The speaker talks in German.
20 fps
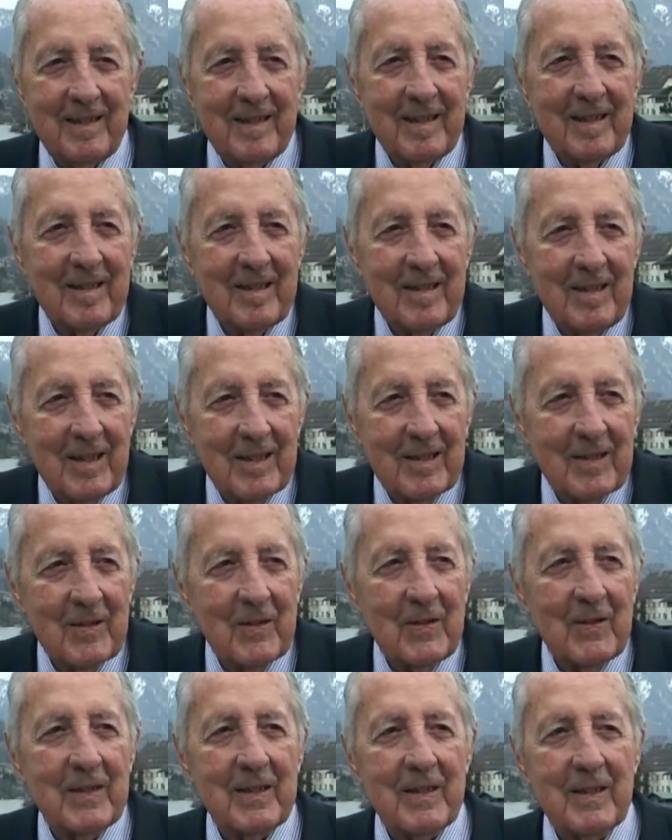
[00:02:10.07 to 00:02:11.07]

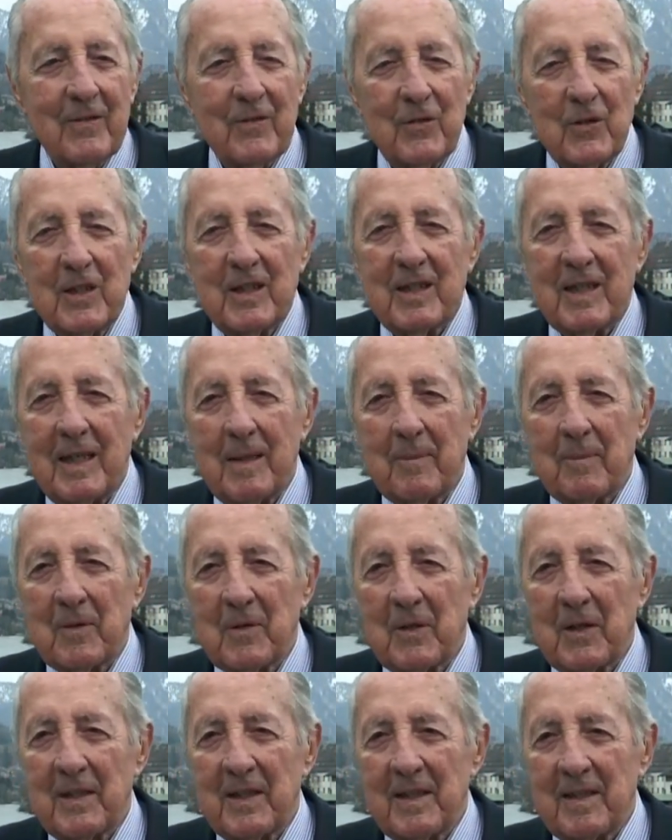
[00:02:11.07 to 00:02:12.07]
diktierte oder vorschreiben
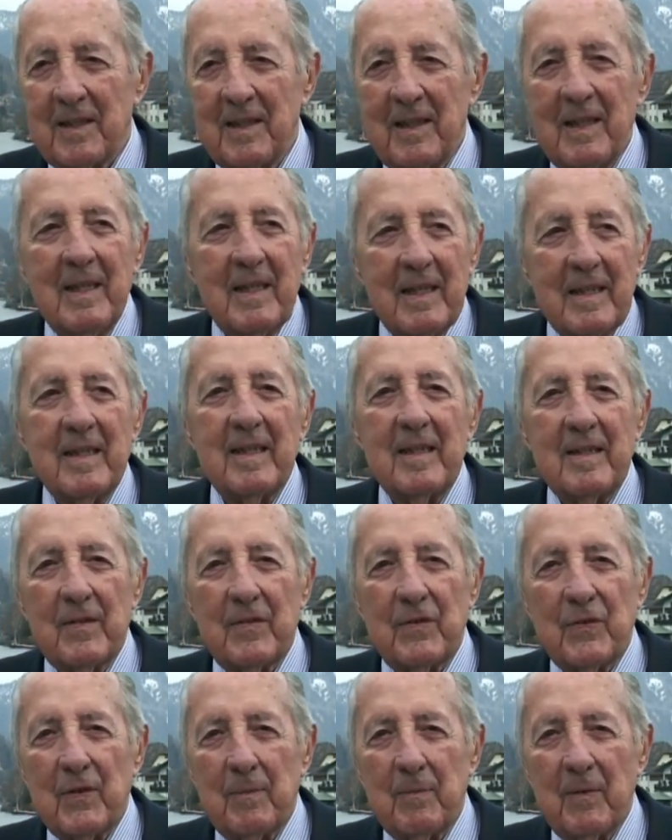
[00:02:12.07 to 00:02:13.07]
konnte, die
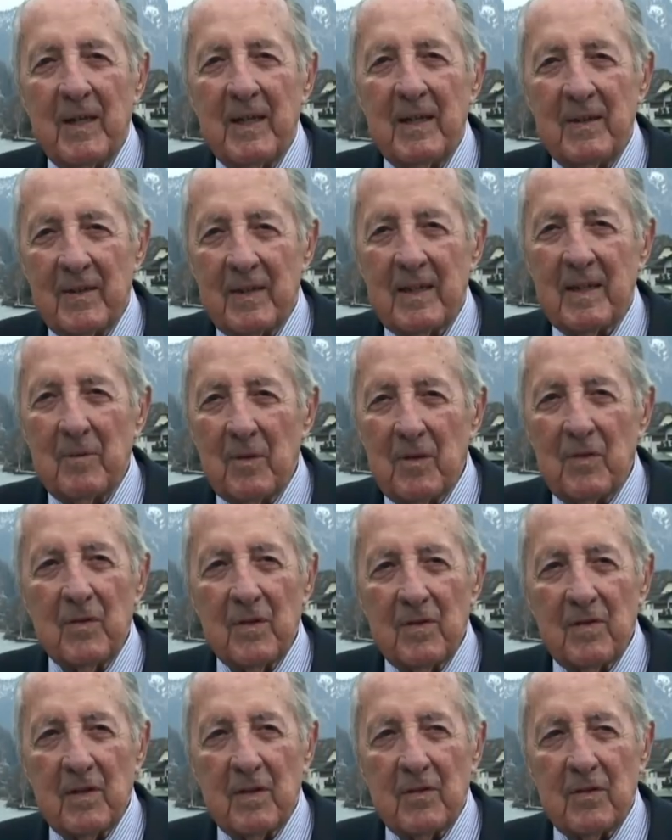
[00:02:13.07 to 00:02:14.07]
ist vorbei und da müssen
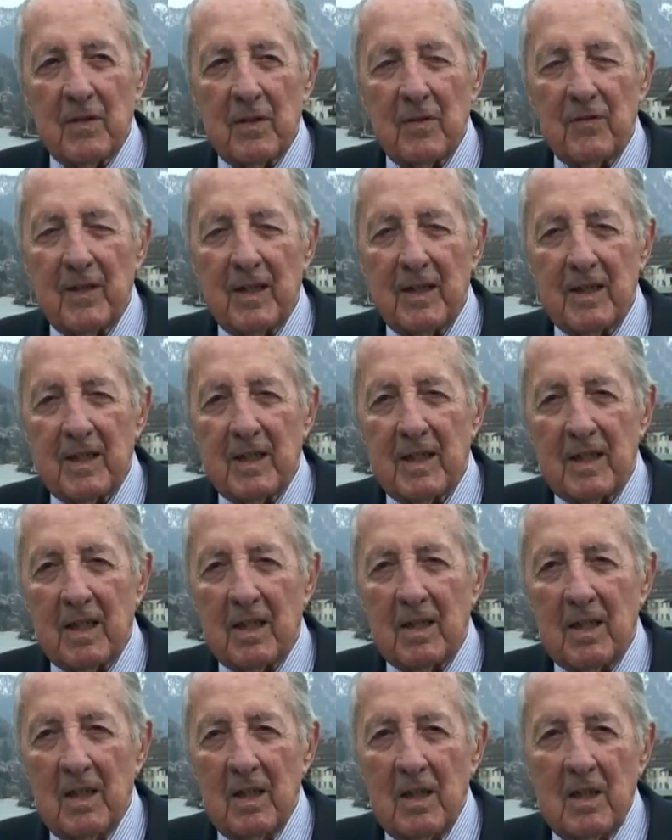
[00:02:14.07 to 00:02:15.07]
wir uns auch darauf einstellen.